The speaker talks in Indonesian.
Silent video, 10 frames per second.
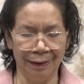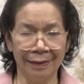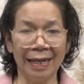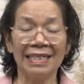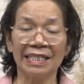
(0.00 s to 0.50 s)

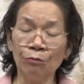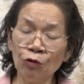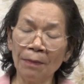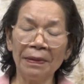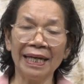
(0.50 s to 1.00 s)
Dan
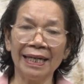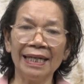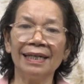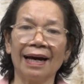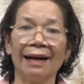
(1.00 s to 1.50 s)
semua
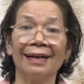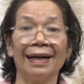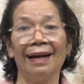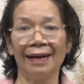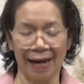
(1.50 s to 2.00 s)
menginginkan
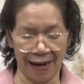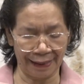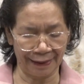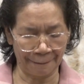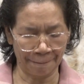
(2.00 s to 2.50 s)

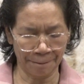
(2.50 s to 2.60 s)
kelegaan.